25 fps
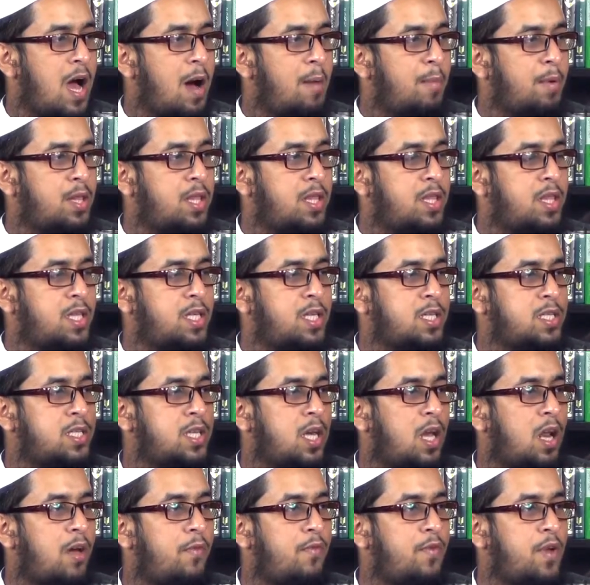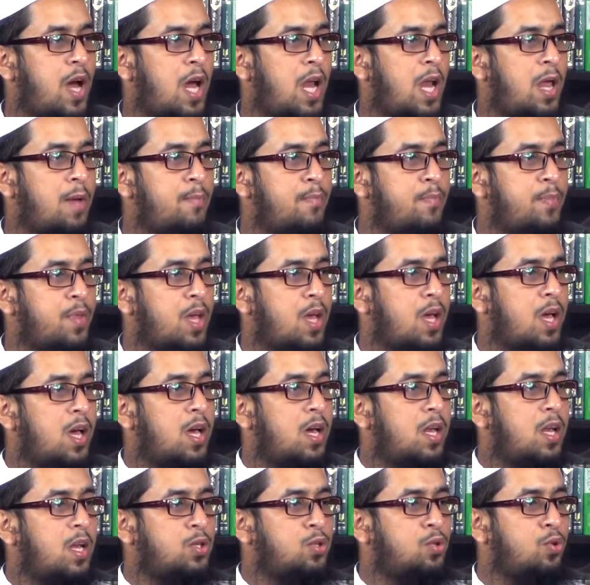আমাদের দেশের সালাফি আলেম
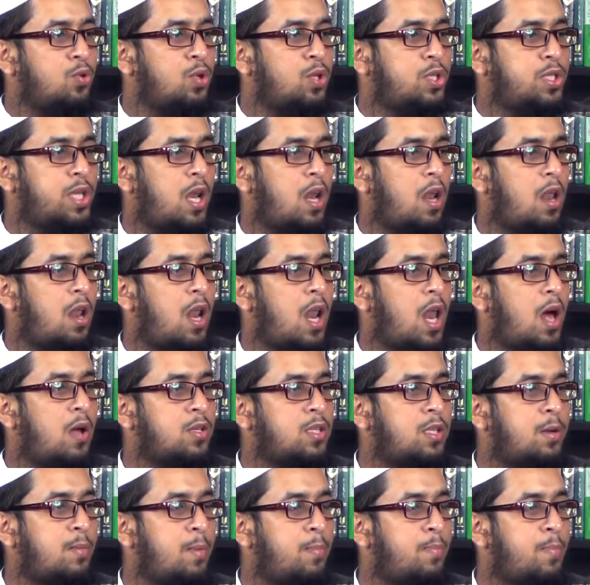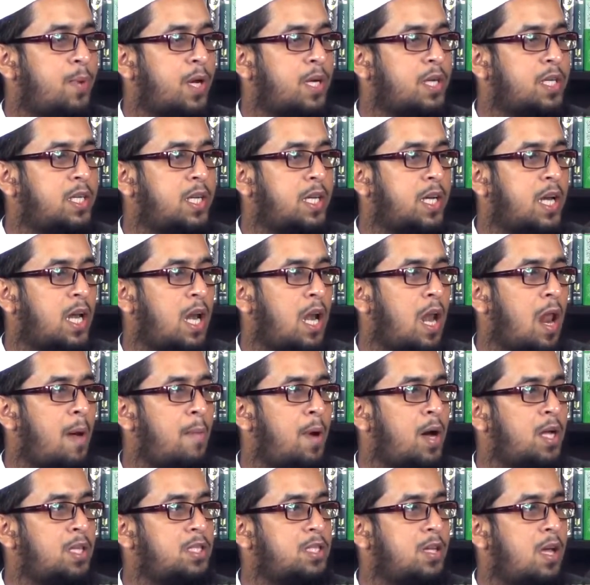রাসুল সাল্লাহ ইসলামের প্র্যাকটিক্যাল
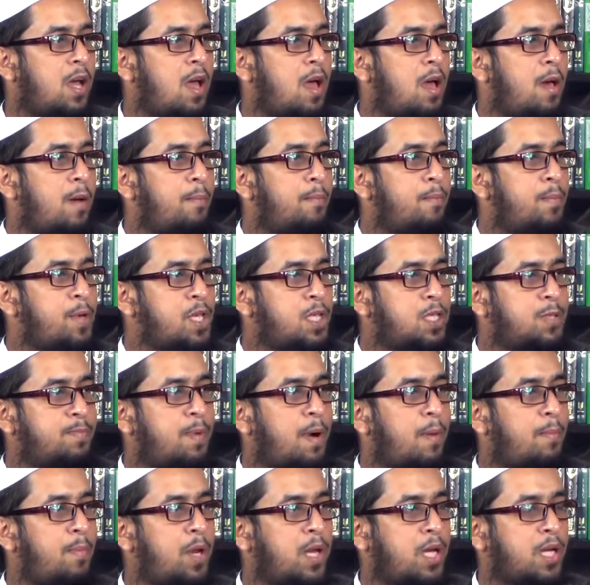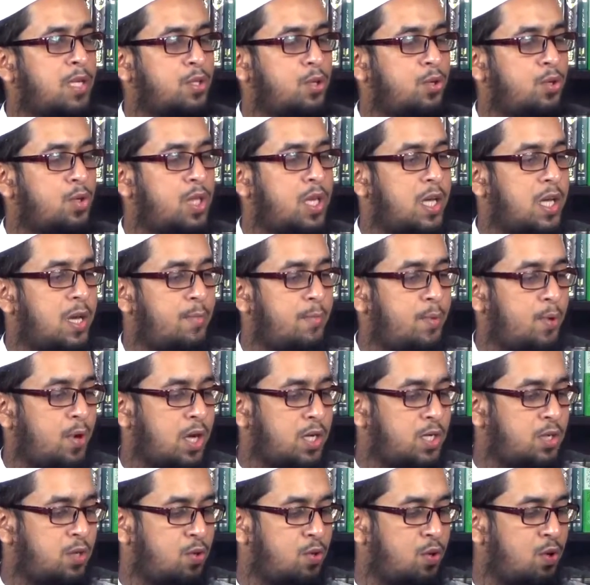নামাজ পিস পাবলিকেশন থেকে
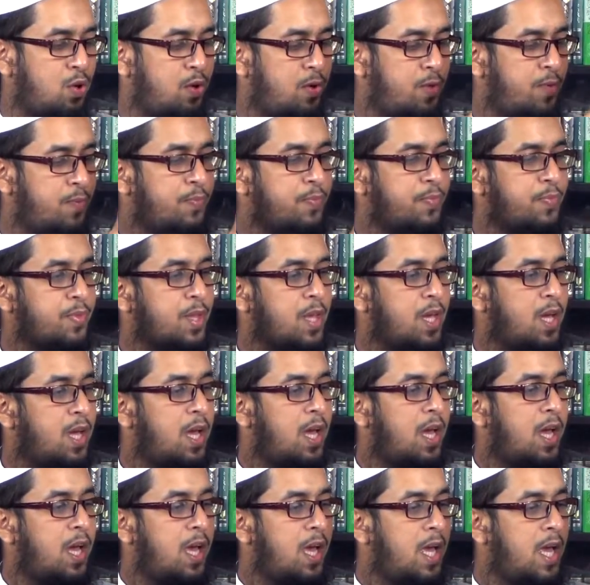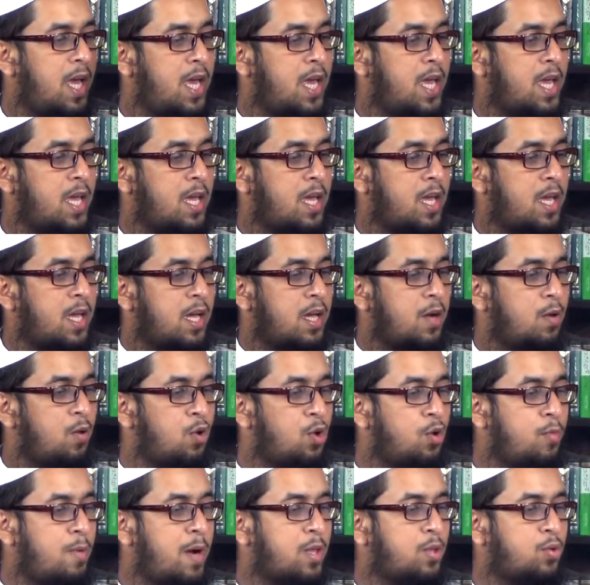প্রকাশিত এই
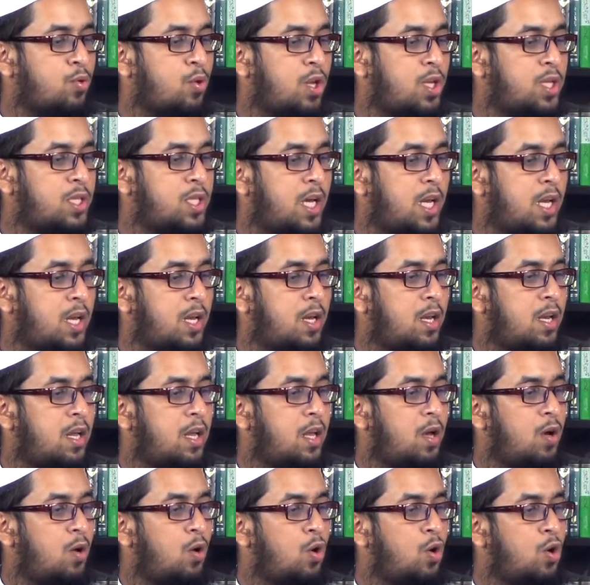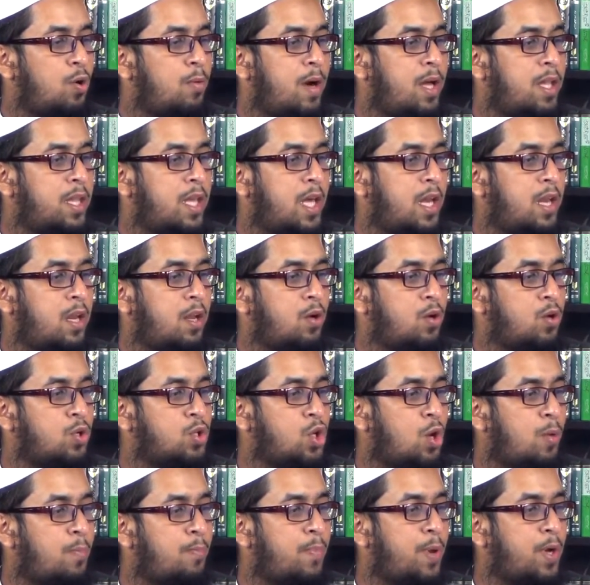অনুবাদ করেছেন অনুবাদের
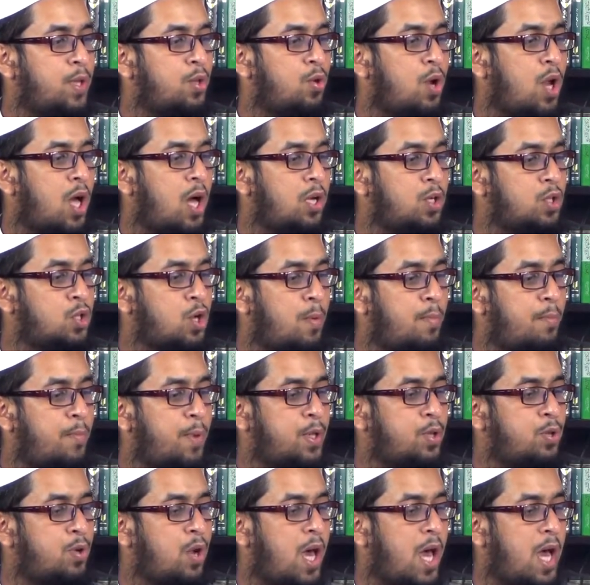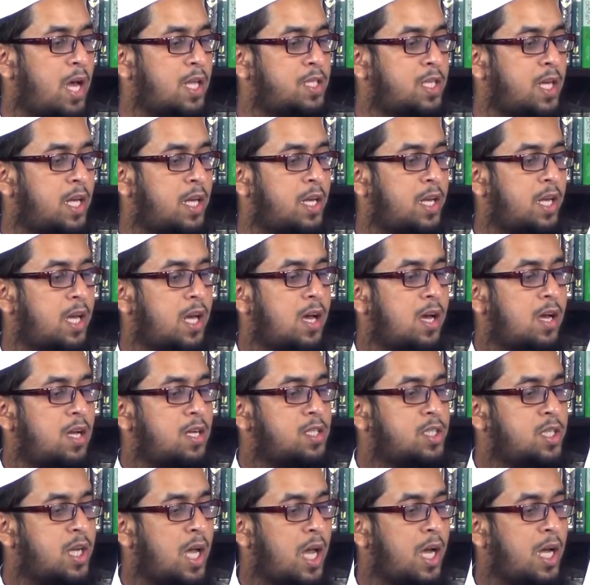সম্পাদনা সম্পাদনায় আছেন
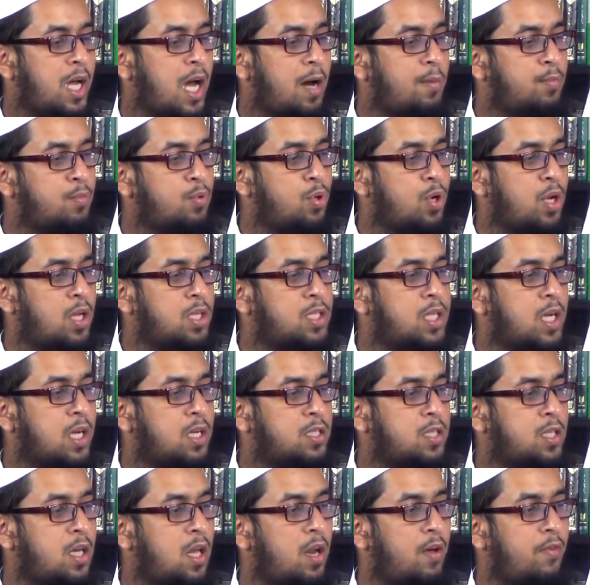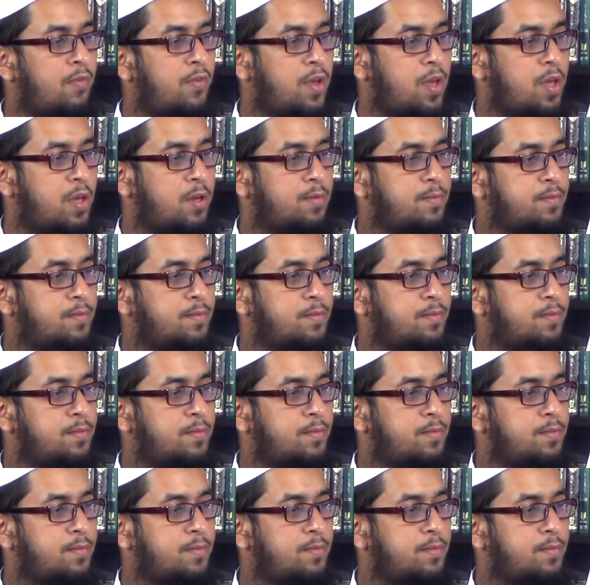শেখ আব্দুর রাজ্জাক সালাফি